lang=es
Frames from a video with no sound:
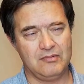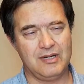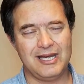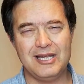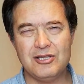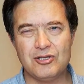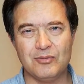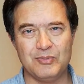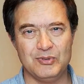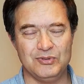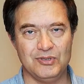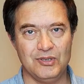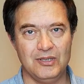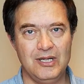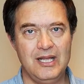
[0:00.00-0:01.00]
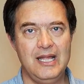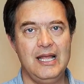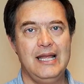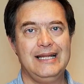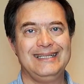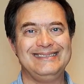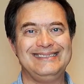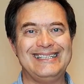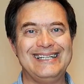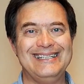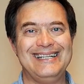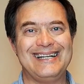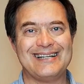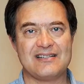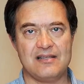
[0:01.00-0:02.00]
Quinto punto,
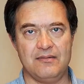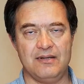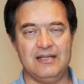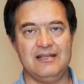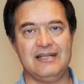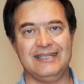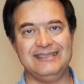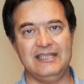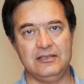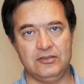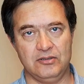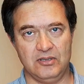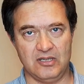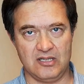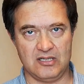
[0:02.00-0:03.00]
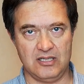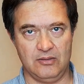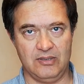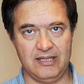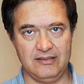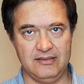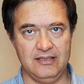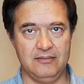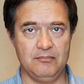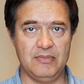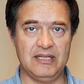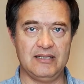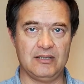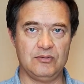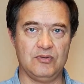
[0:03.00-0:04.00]
técnicas de venta dentro del restaurante.
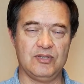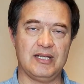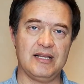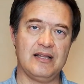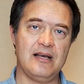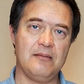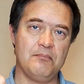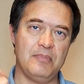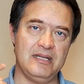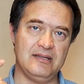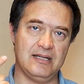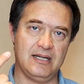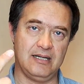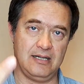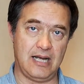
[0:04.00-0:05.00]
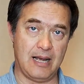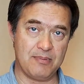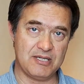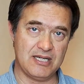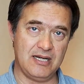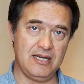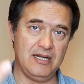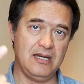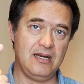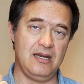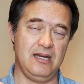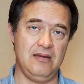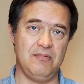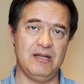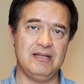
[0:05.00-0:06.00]
Venta cruzada, venta upselling
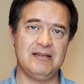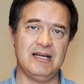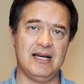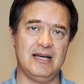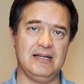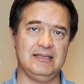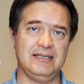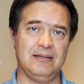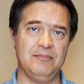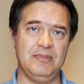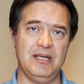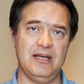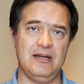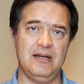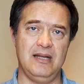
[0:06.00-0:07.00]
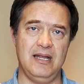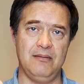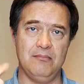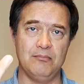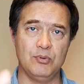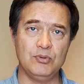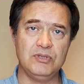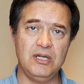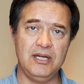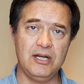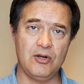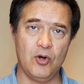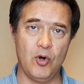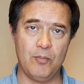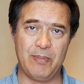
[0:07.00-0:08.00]
y venta también en bundling
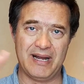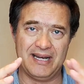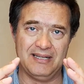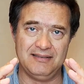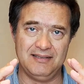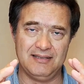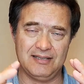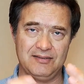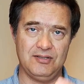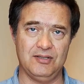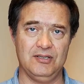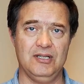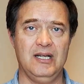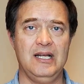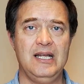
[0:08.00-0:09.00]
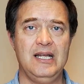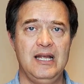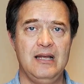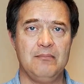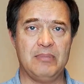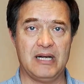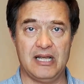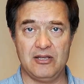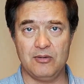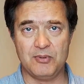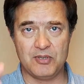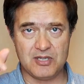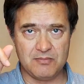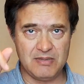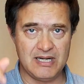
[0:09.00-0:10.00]
o paquetización. Para ello
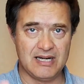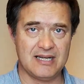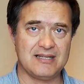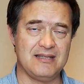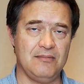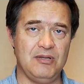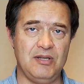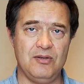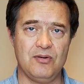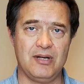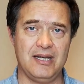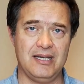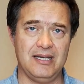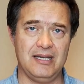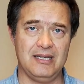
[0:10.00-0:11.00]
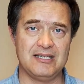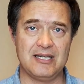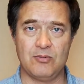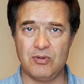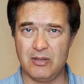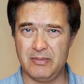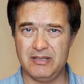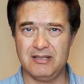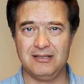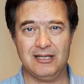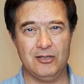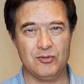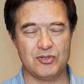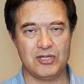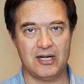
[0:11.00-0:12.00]
puedes mirar este vídeo que seguramente te
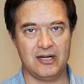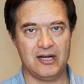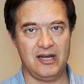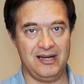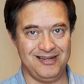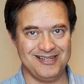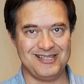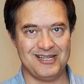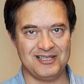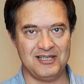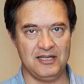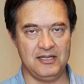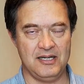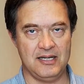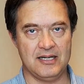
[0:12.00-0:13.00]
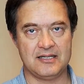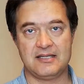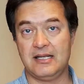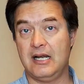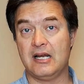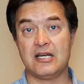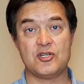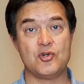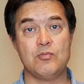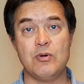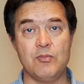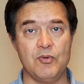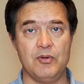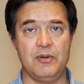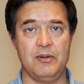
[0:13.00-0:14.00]
ilustrará en estas técnicas. Te la resumo
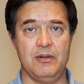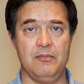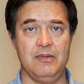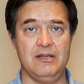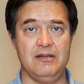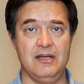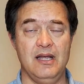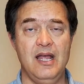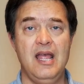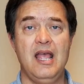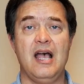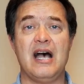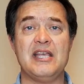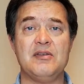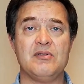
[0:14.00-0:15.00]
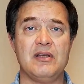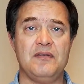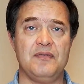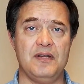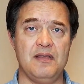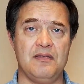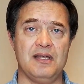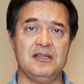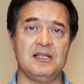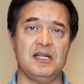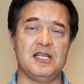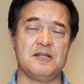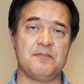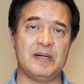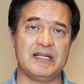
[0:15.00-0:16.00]
muy brevemente. Hay una diferencia entre
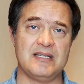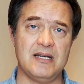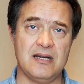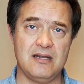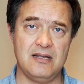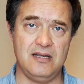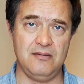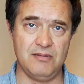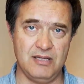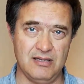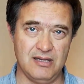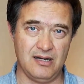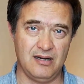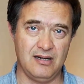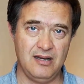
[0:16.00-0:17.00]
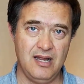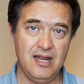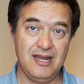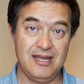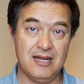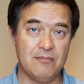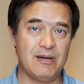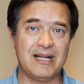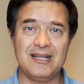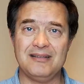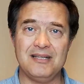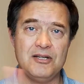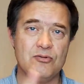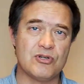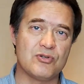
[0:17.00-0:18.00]
despachar y vender. Y el
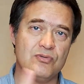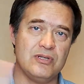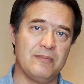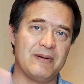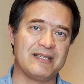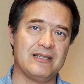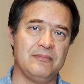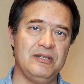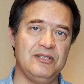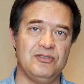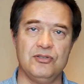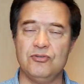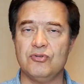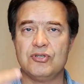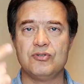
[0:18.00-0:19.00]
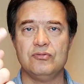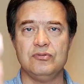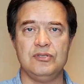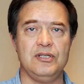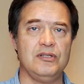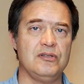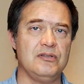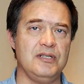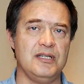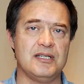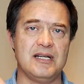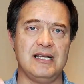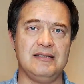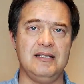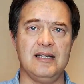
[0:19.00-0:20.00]
marketing no es un departamento, no es un tío ni es
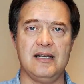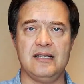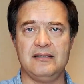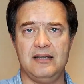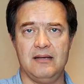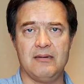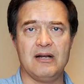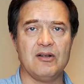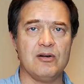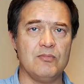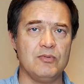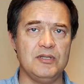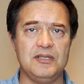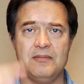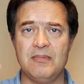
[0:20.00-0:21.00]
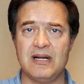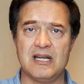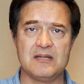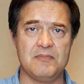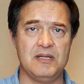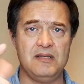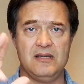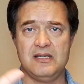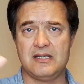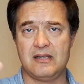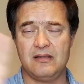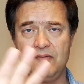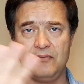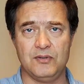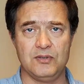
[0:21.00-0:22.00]
la tía que te lleva al community management y se
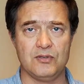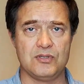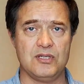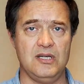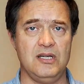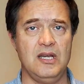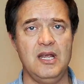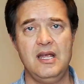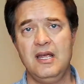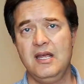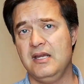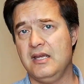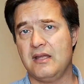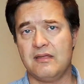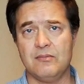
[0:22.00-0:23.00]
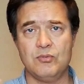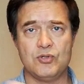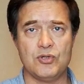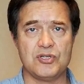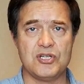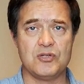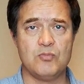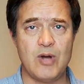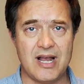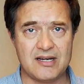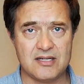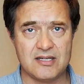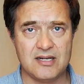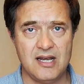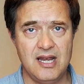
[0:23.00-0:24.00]
hace fotos y, hace muchos
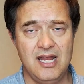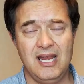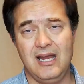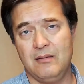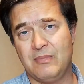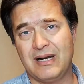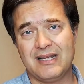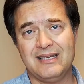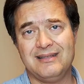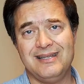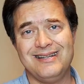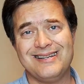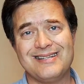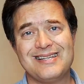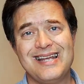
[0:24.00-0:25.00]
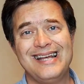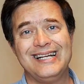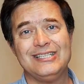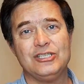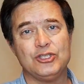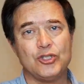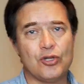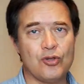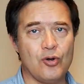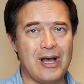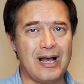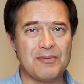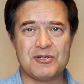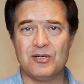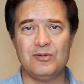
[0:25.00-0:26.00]
smacks. El marketing es todo,
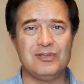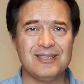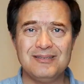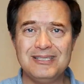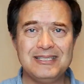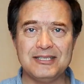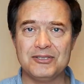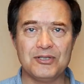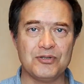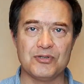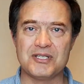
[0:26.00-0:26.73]
absolutamente todo.